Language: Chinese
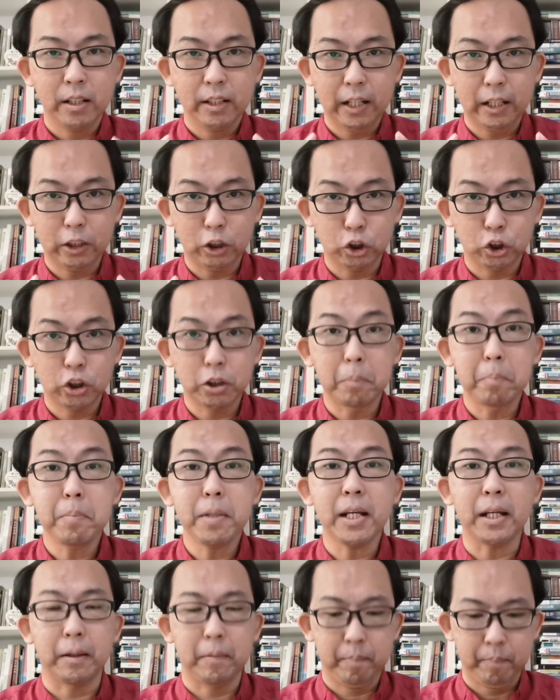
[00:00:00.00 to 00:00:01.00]
他的生
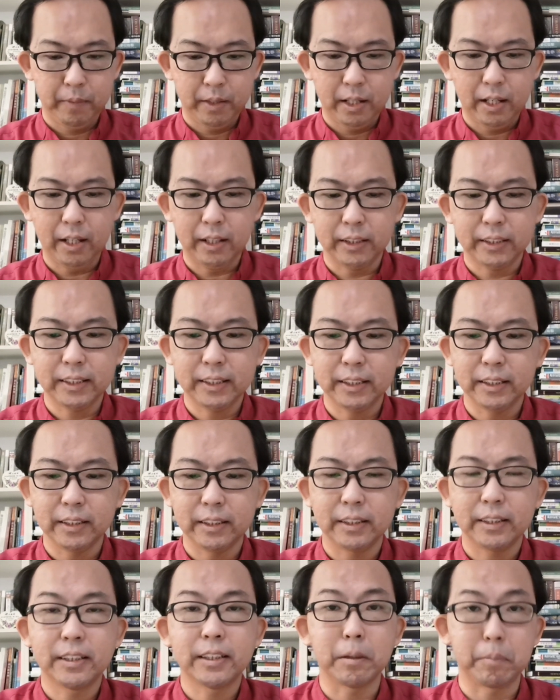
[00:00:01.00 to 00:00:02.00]
命啊
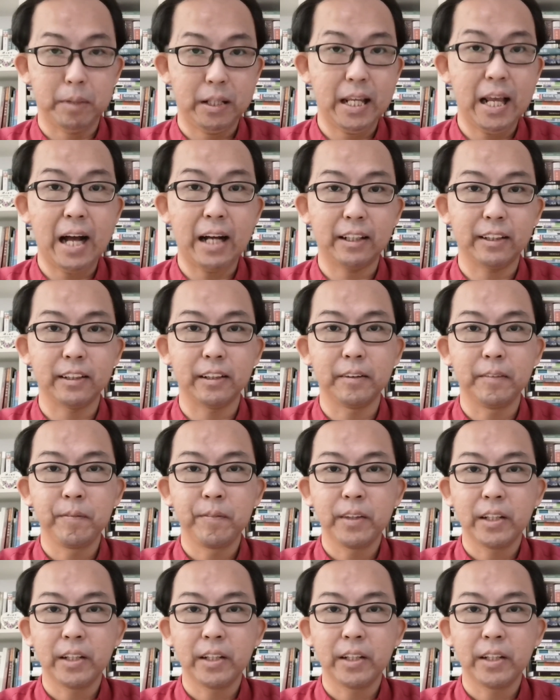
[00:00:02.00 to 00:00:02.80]
是怎么样的？